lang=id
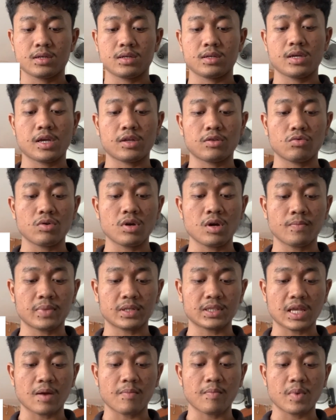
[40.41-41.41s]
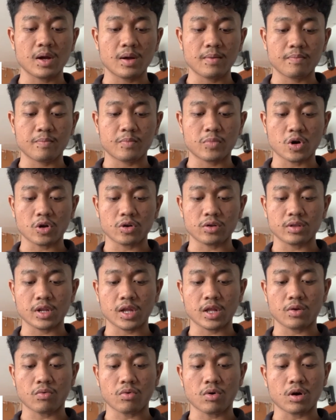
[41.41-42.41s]
yaitu yang pertama broad
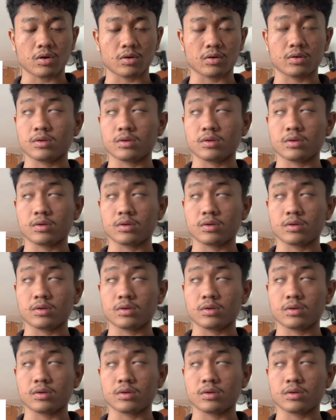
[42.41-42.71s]
network